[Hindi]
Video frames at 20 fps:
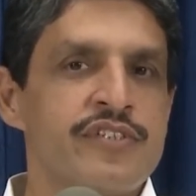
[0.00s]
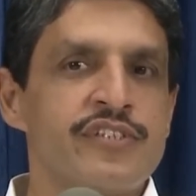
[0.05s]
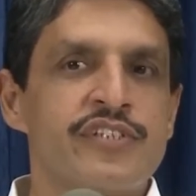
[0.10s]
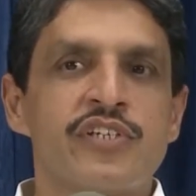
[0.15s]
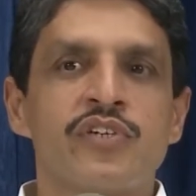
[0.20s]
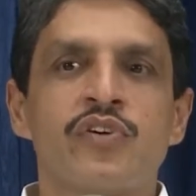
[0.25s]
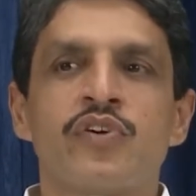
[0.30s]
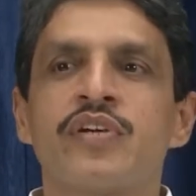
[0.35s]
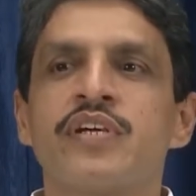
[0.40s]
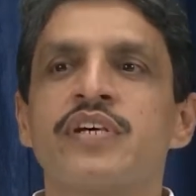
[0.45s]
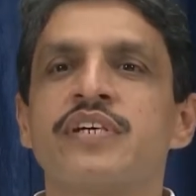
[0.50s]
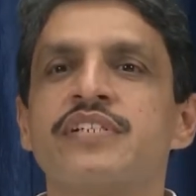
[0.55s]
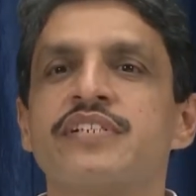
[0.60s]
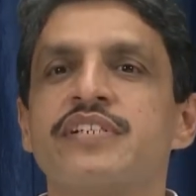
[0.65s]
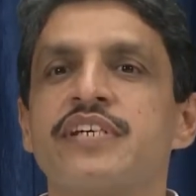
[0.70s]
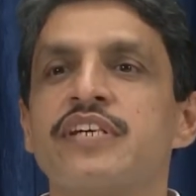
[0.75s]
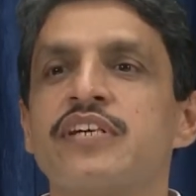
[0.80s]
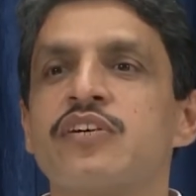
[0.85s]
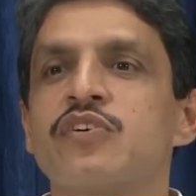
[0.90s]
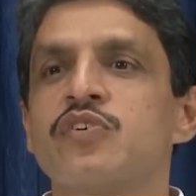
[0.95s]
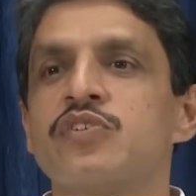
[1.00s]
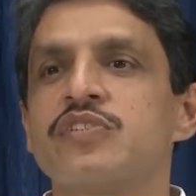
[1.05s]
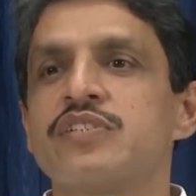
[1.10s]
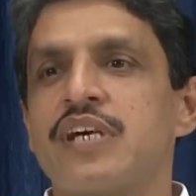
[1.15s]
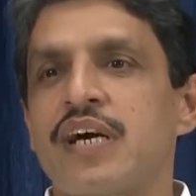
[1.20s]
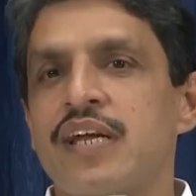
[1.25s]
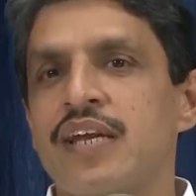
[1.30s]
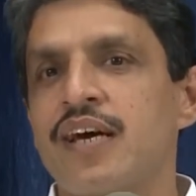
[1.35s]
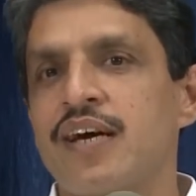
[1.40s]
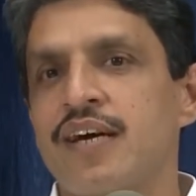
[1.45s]
जिन्होंने जिनको
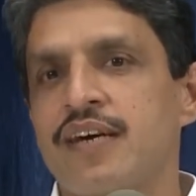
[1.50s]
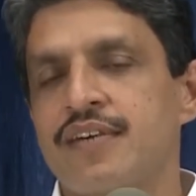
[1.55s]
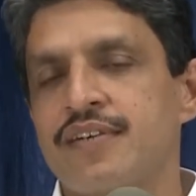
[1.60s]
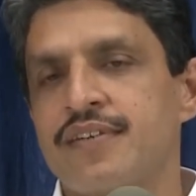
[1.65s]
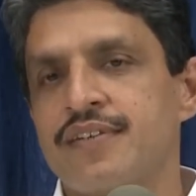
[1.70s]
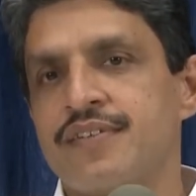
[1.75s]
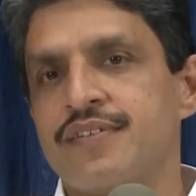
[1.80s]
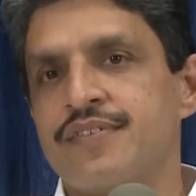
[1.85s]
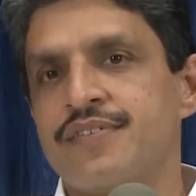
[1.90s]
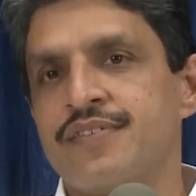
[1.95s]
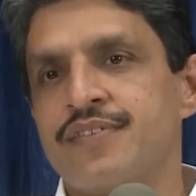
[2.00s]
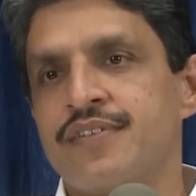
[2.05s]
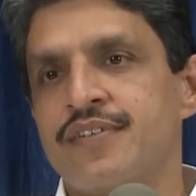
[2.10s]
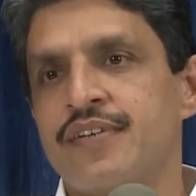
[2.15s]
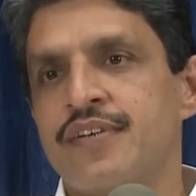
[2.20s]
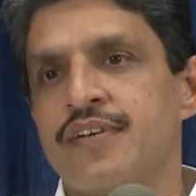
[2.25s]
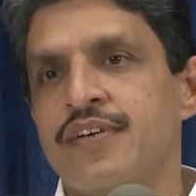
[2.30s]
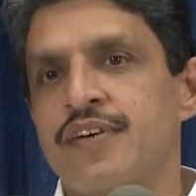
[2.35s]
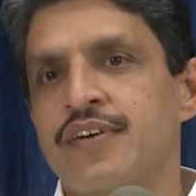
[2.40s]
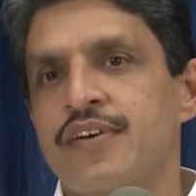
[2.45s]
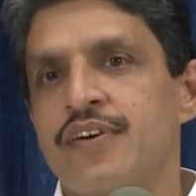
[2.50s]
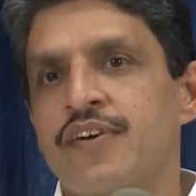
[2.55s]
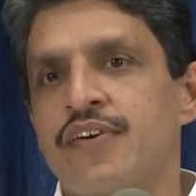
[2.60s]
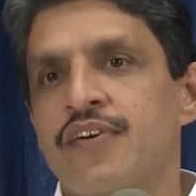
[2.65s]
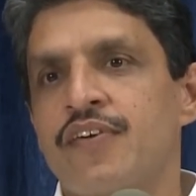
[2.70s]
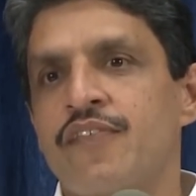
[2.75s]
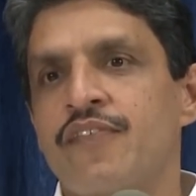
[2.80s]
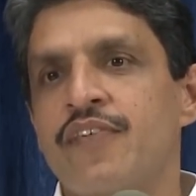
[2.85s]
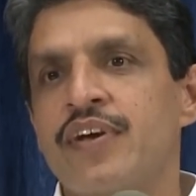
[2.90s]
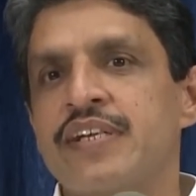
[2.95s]
जाना
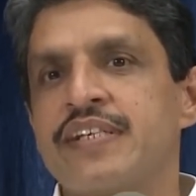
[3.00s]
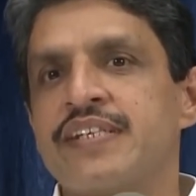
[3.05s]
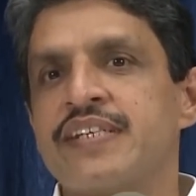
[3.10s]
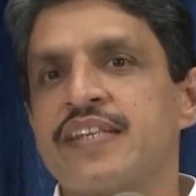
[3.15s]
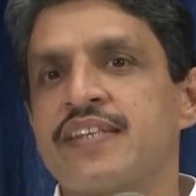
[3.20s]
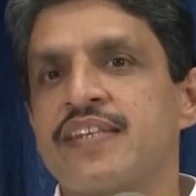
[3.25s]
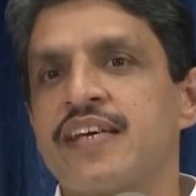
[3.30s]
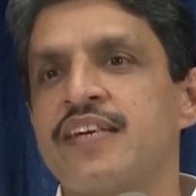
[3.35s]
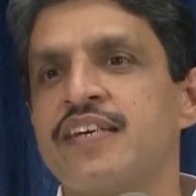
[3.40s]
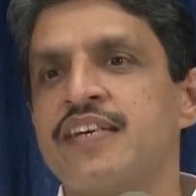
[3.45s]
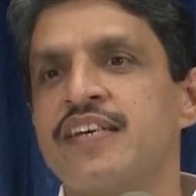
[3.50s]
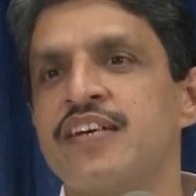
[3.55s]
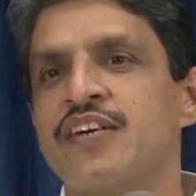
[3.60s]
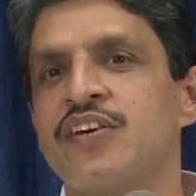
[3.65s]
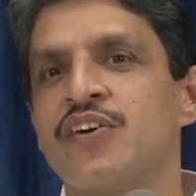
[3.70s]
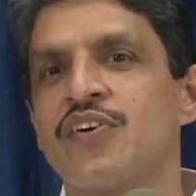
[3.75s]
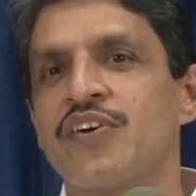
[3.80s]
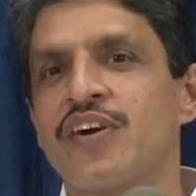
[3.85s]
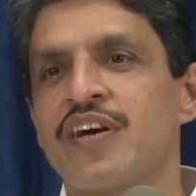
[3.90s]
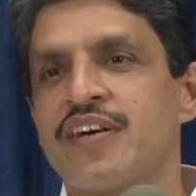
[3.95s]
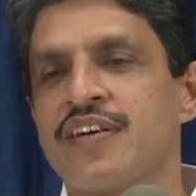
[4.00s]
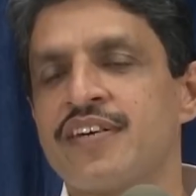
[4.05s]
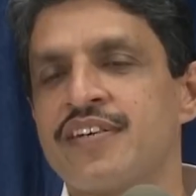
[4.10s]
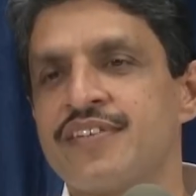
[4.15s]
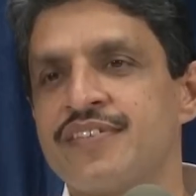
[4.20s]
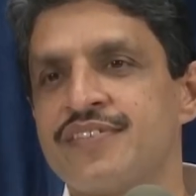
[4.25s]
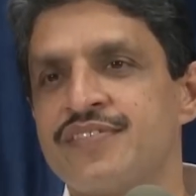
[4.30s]
वे चैतन्य हो गए